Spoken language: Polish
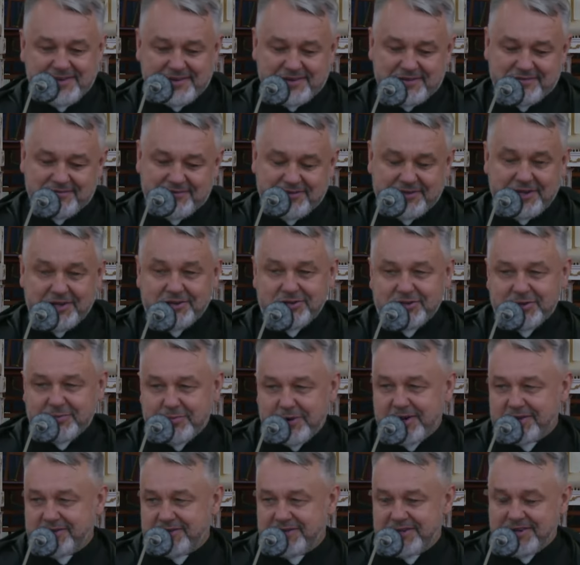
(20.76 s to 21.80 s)
Witajcie
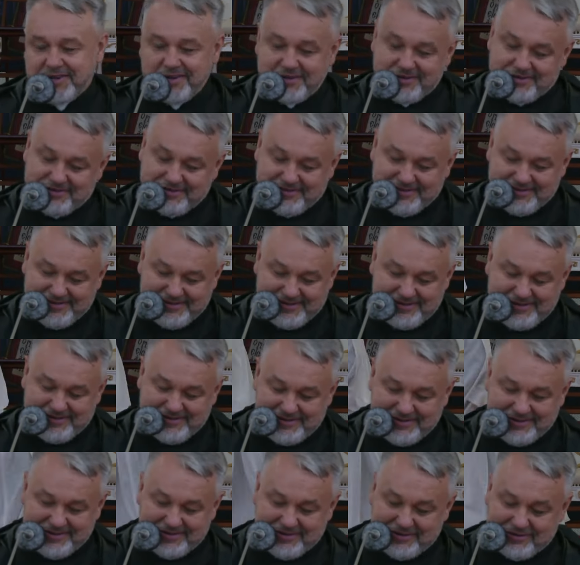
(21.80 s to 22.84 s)
bracia,
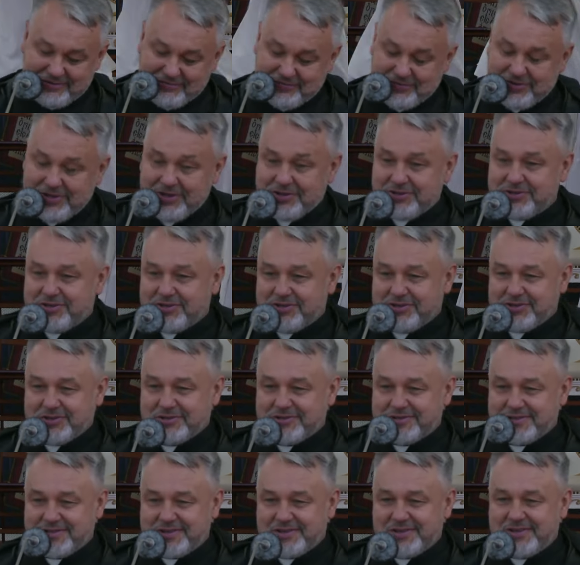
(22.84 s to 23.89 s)
witajcie
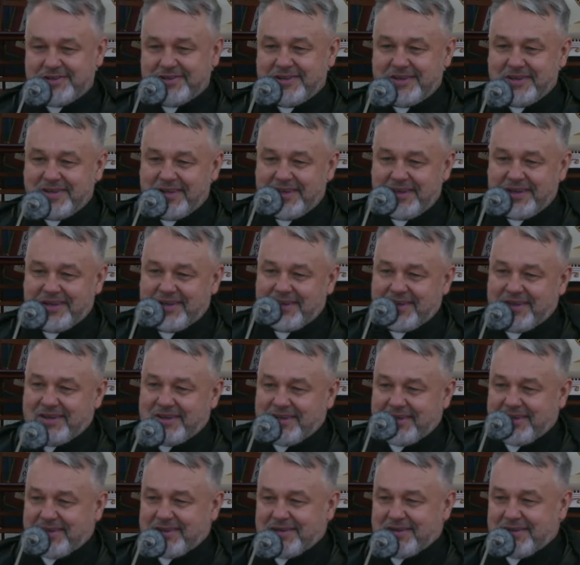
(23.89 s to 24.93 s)
siostry.
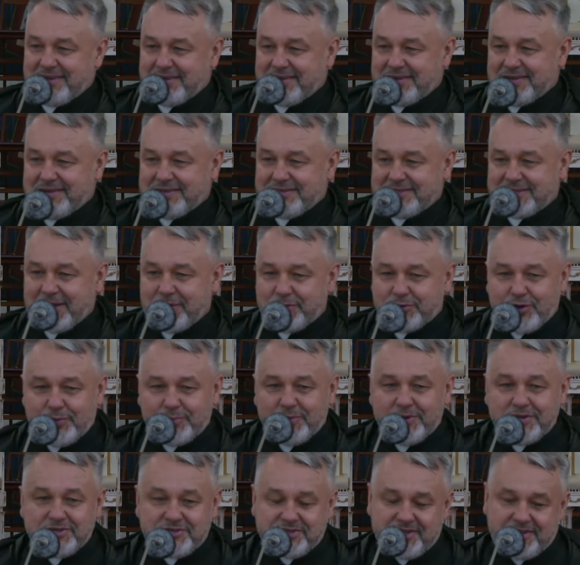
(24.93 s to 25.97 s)
Całe to
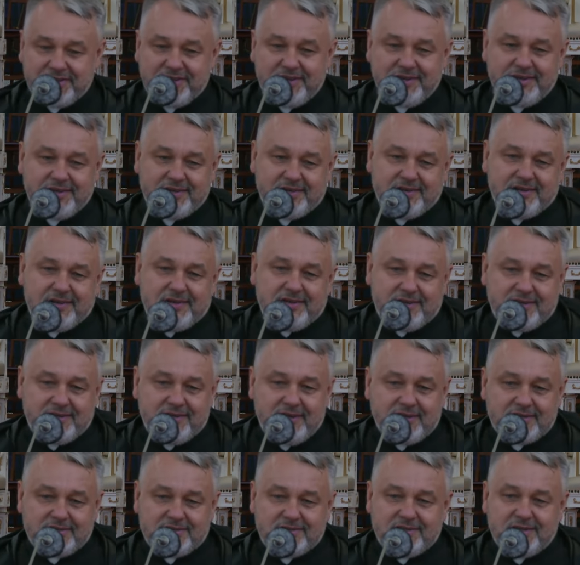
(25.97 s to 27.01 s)
oblężenie
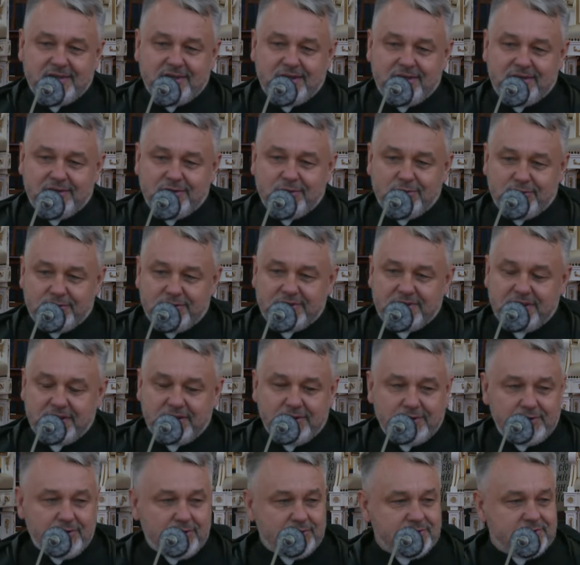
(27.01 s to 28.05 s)
Jasnej Góry
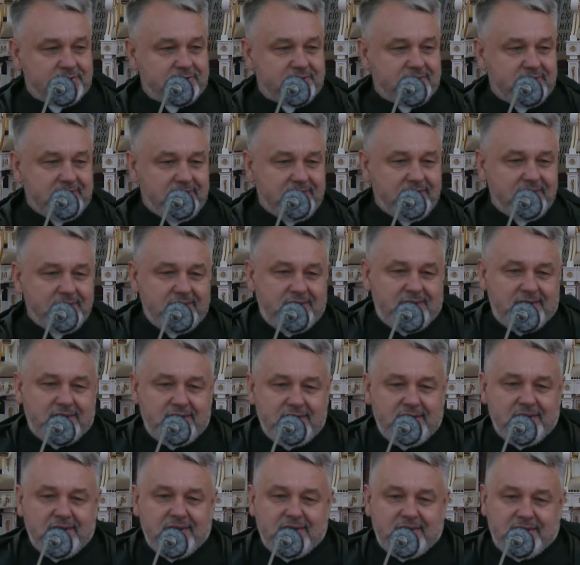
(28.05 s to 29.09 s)
tegoroczne
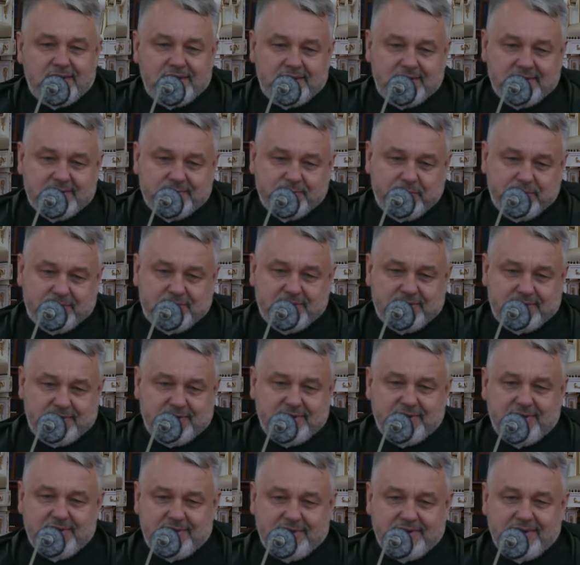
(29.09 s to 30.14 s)
jest pod
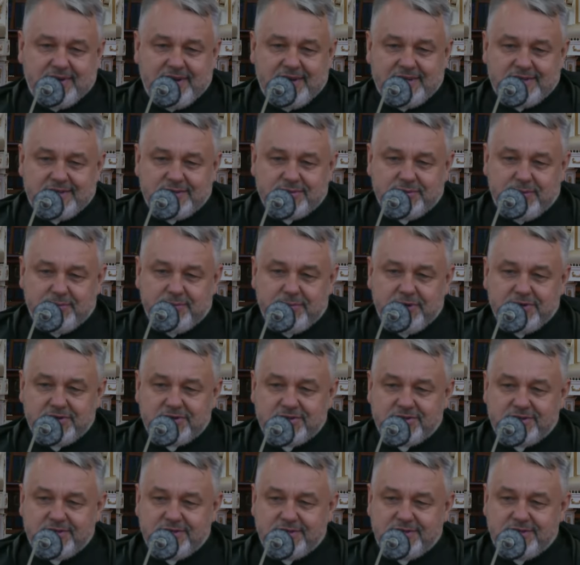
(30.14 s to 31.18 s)
hasłem
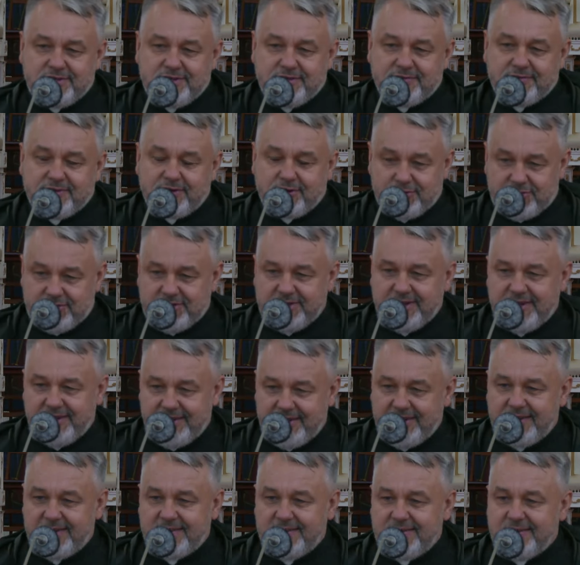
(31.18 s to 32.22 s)
Mężczyźni w
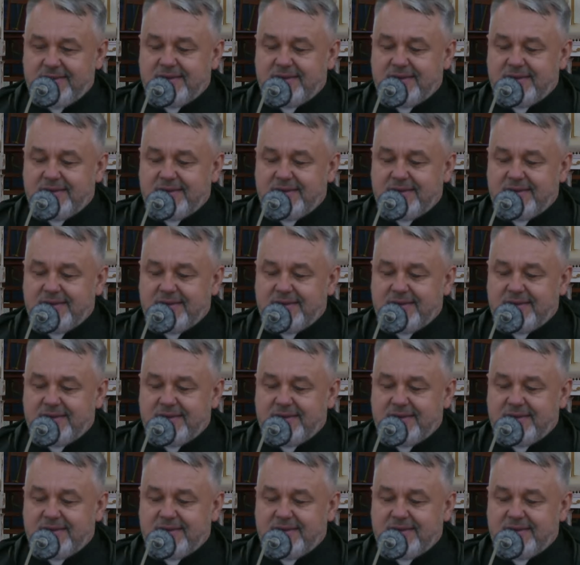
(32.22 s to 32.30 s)
Kościele.